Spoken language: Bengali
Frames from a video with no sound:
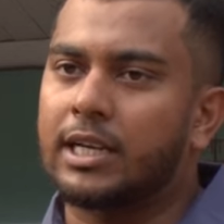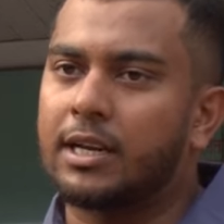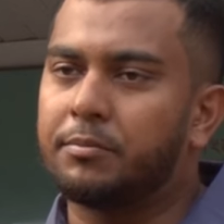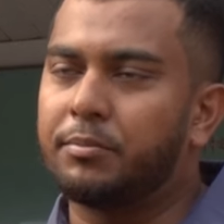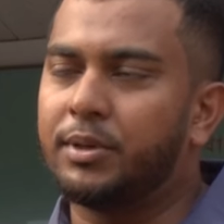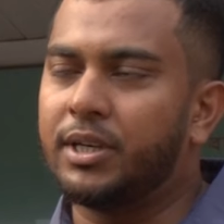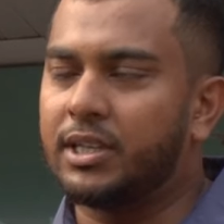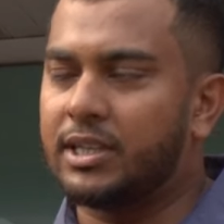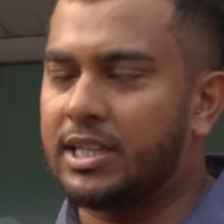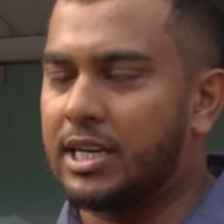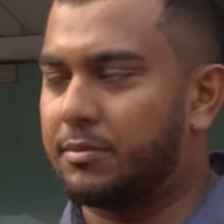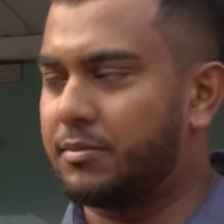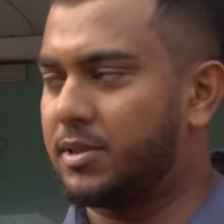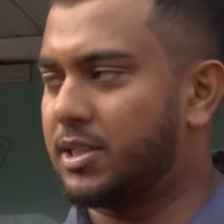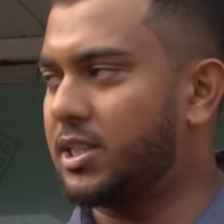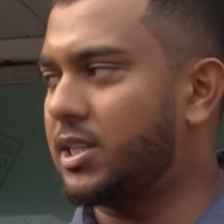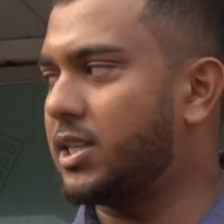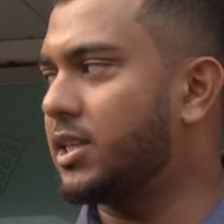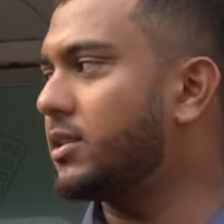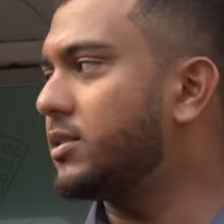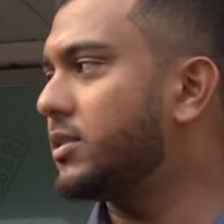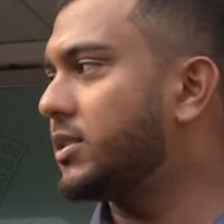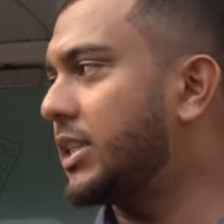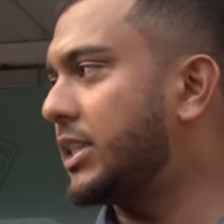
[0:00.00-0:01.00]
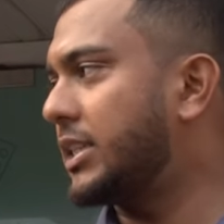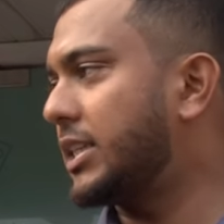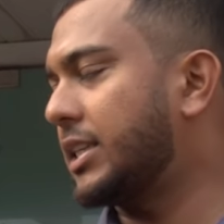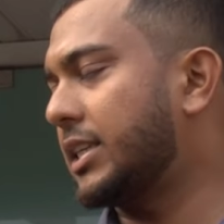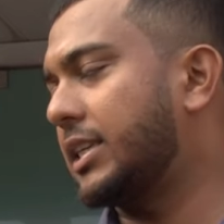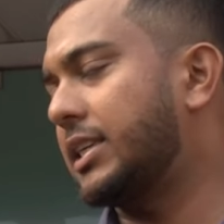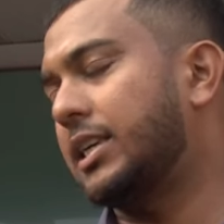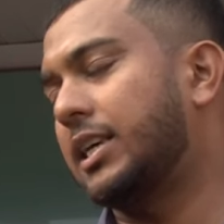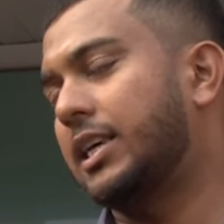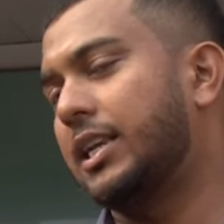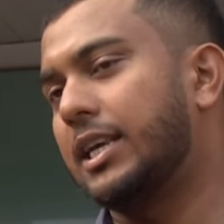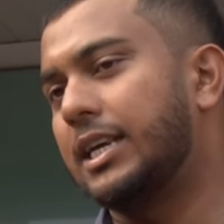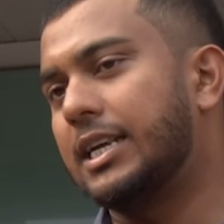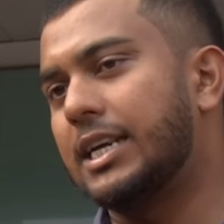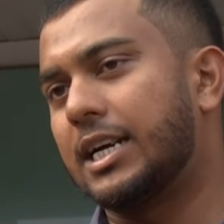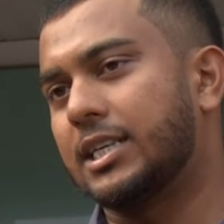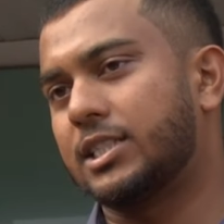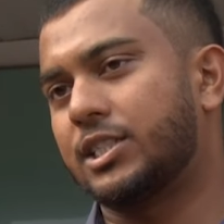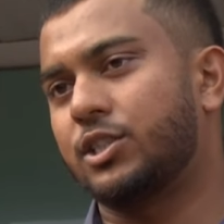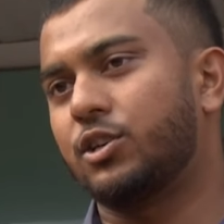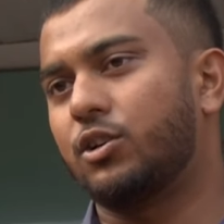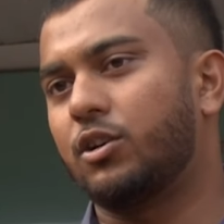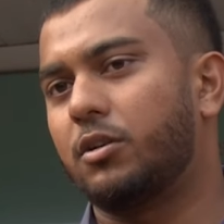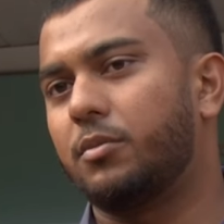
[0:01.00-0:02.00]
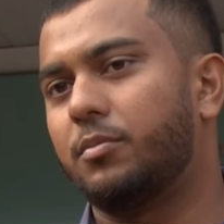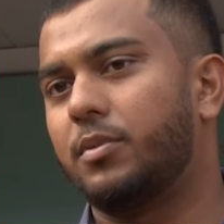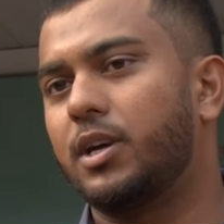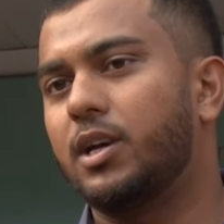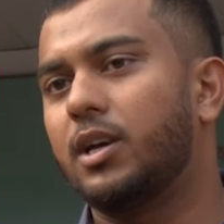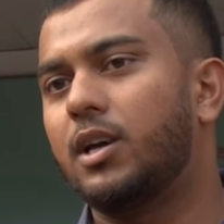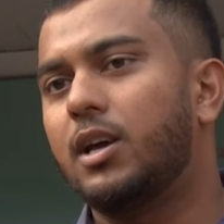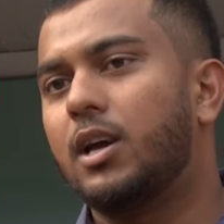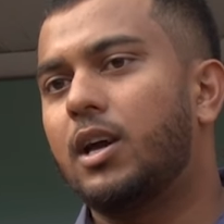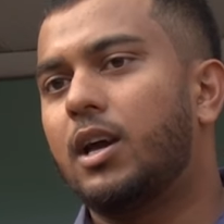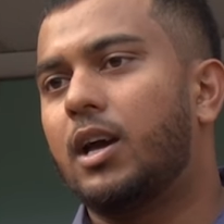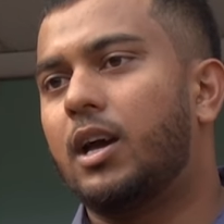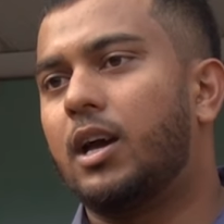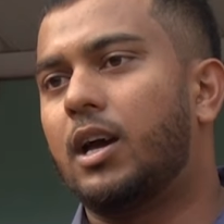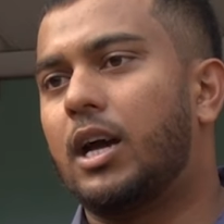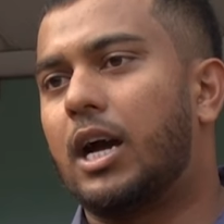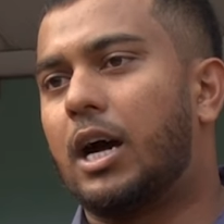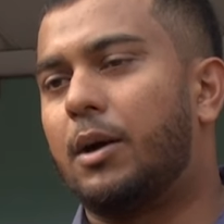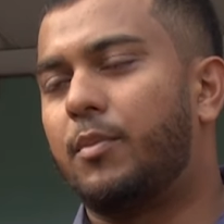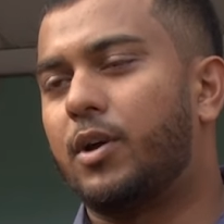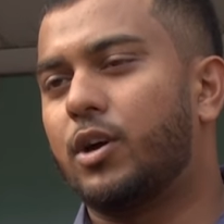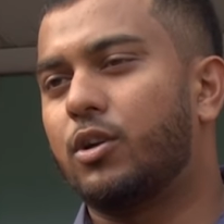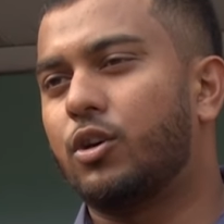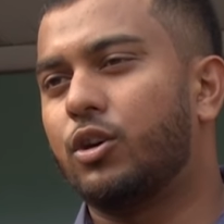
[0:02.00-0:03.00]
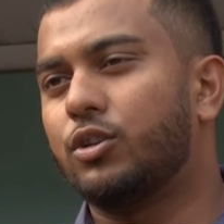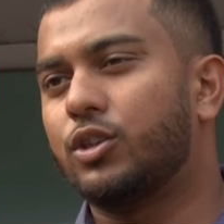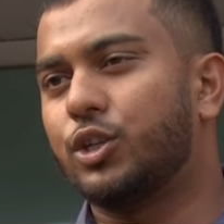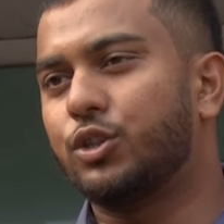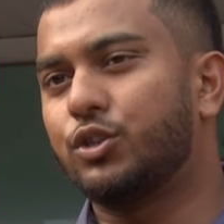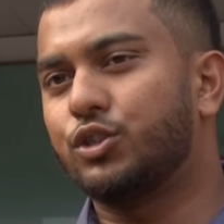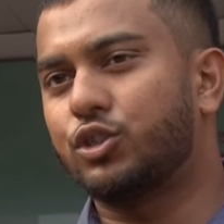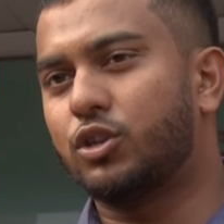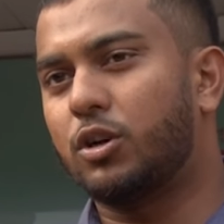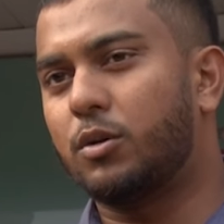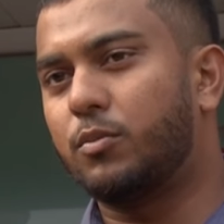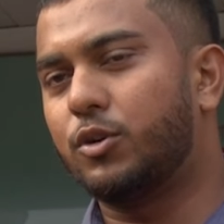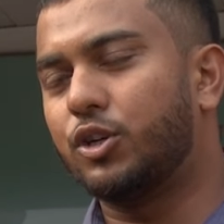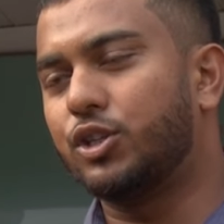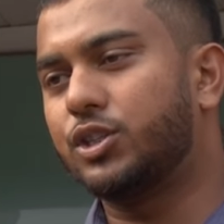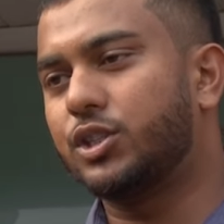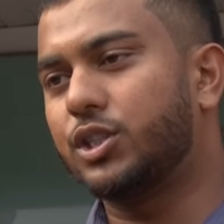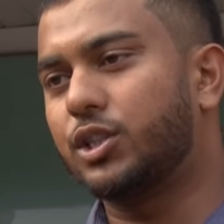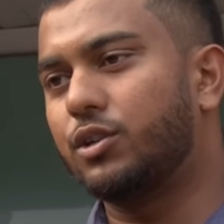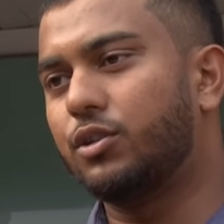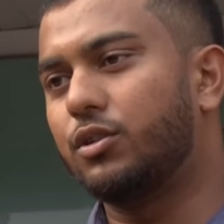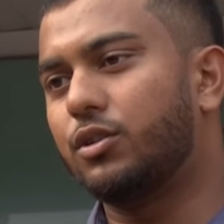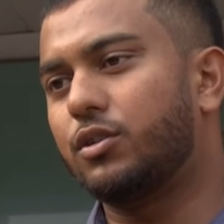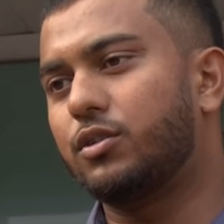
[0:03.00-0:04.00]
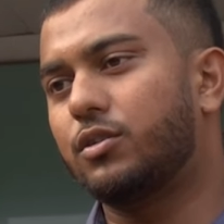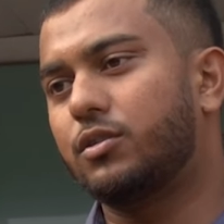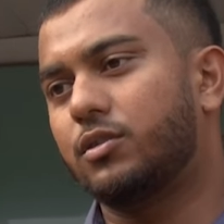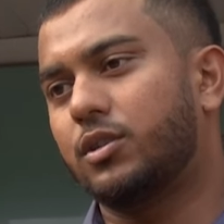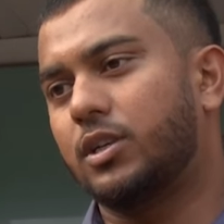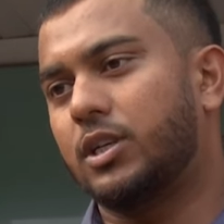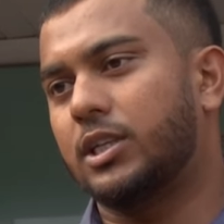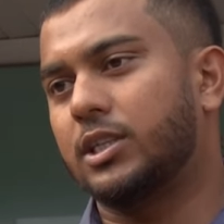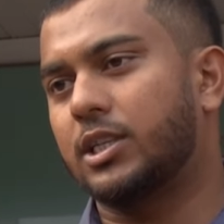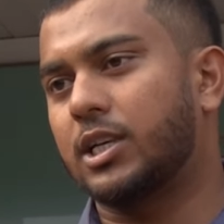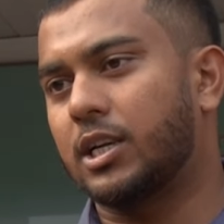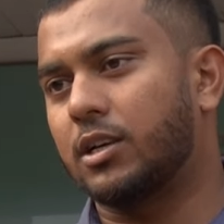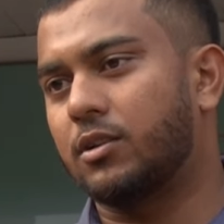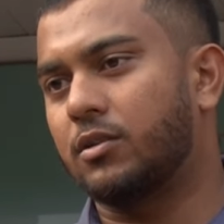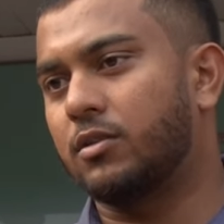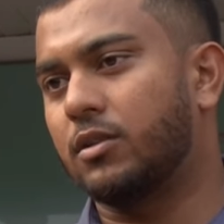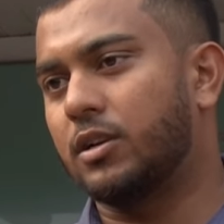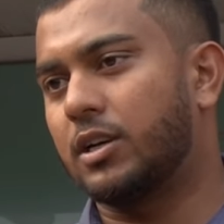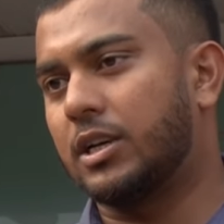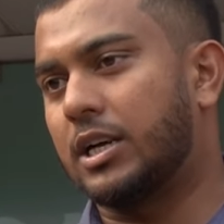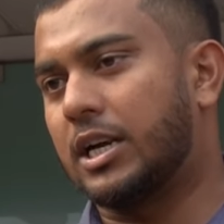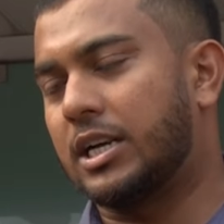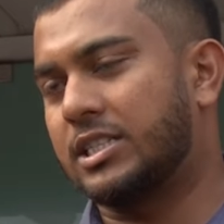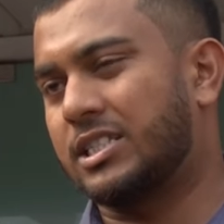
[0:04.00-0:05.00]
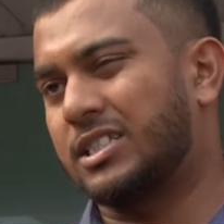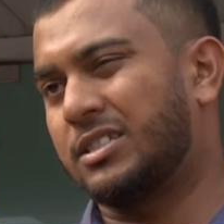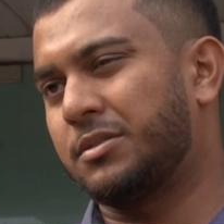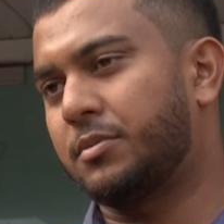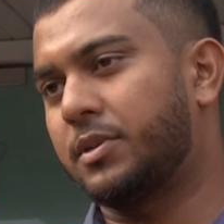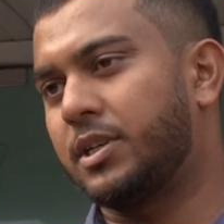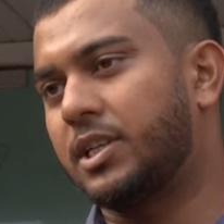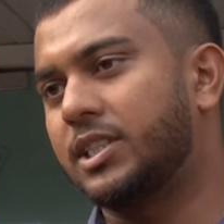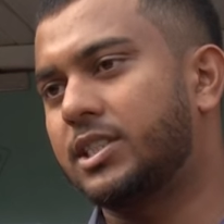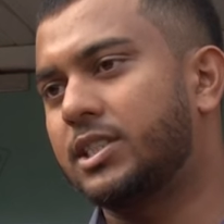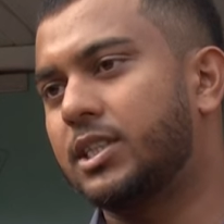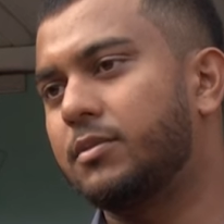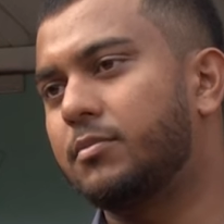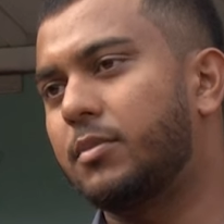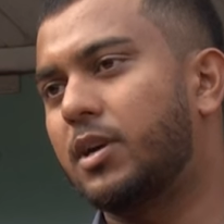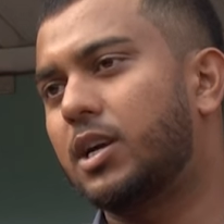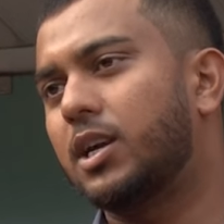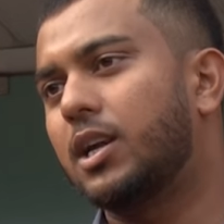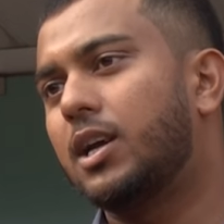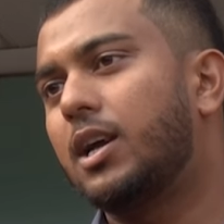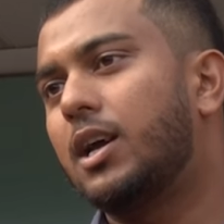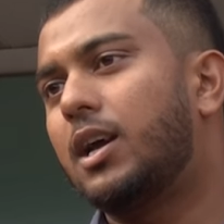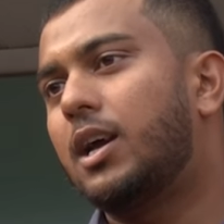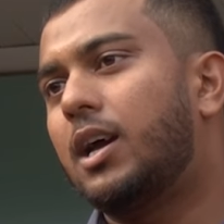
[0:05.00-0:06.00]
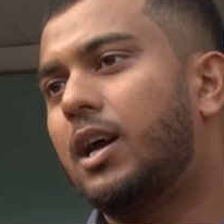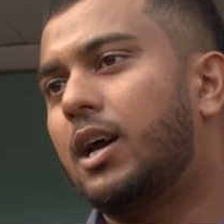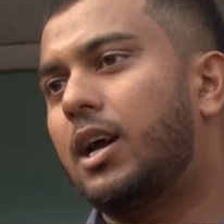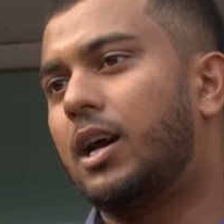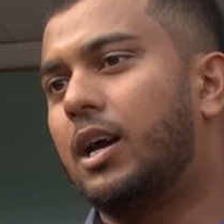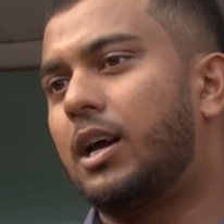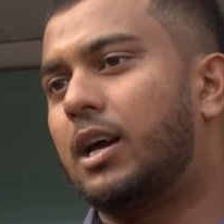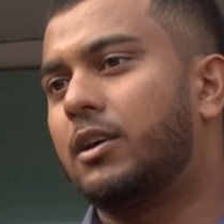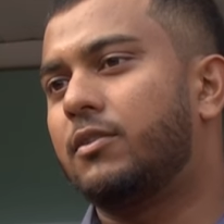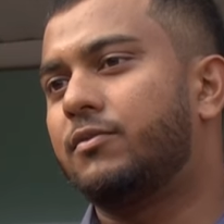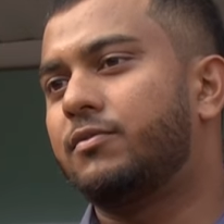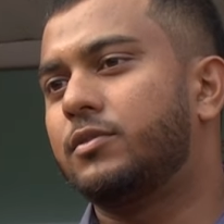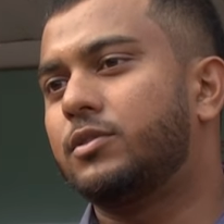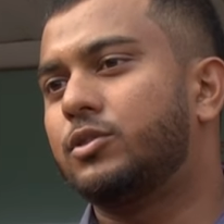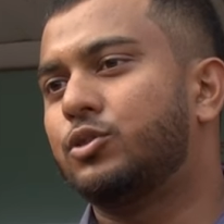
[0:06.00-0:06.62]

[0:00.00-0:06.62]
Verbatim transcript: একটা ভিত আমাদের যেটা খেলেই আসতে হবে হ্যাঁ, আমার হয়তো একটু সময় ছিল এর কারণে আসতে পেরেছি বাট হ্যাঁ,